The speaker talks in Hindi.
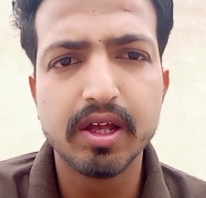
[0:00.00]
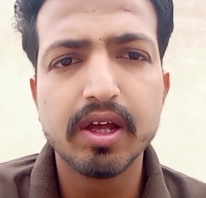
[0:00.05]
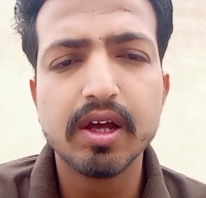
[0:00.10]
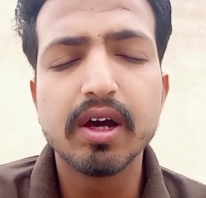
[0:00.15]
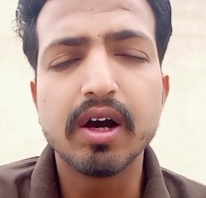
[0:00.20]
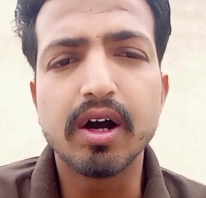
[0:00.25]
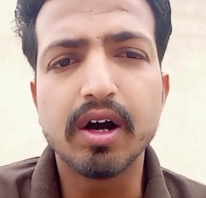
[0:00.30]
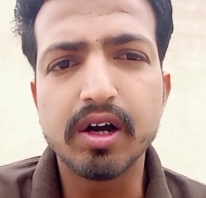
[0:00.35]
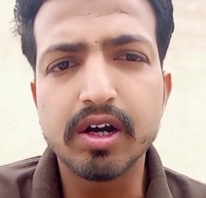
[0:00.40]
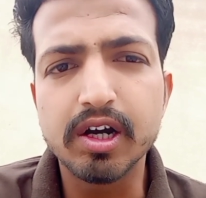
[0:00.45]

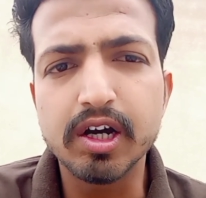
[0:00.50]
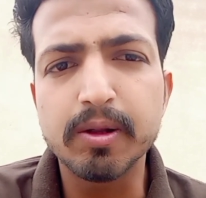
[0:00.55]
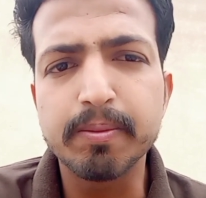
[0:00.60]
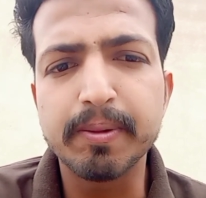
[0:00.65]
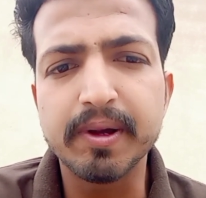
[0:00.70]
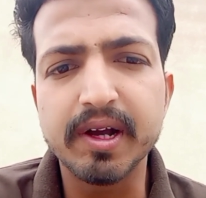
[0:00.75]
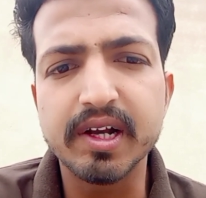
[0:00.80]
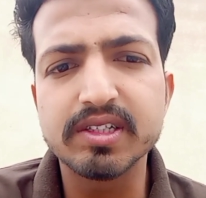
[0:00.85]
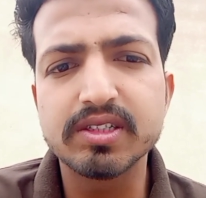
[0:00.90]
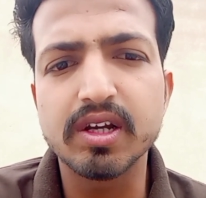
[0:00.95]
ठीक है
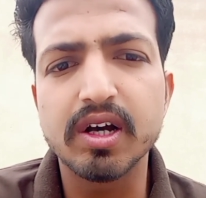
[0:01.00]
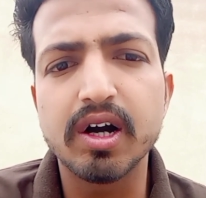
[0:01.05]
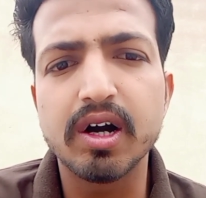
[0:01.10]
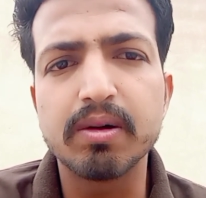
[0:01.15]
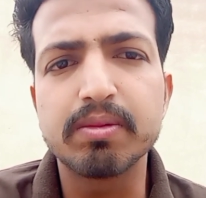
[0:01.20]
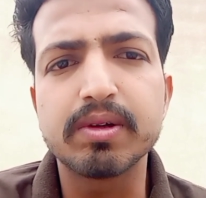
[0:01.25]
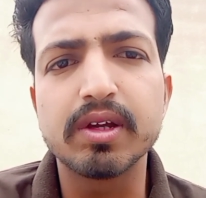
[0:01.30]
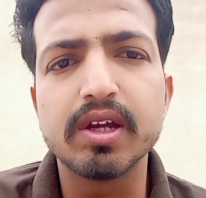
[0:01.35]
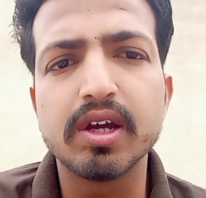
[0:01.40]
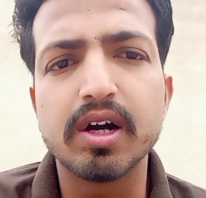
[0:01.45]
अगर
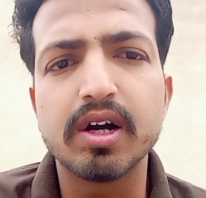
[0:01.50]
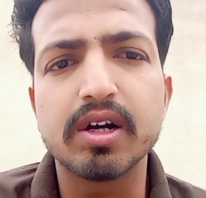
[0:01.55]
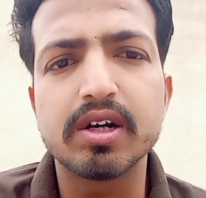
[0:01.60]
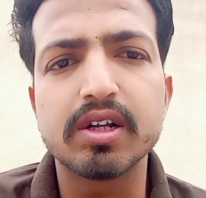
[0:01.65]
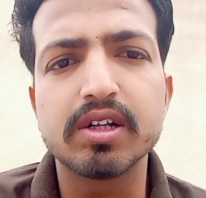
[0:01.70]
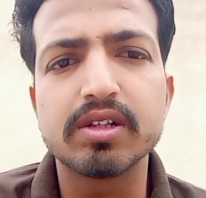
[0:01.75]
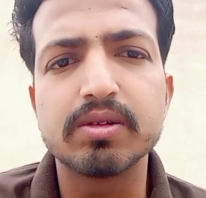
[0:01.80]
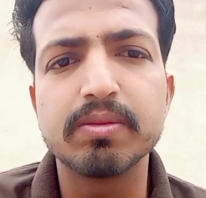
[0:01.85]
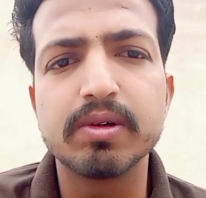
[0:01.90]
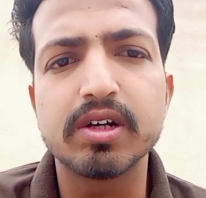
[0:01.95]
पैसा
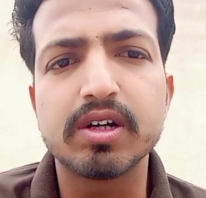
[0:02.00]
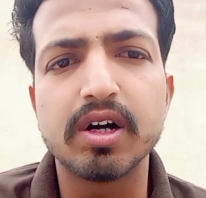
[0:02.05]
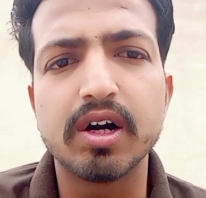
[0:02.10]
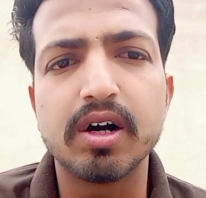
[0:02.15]
आपके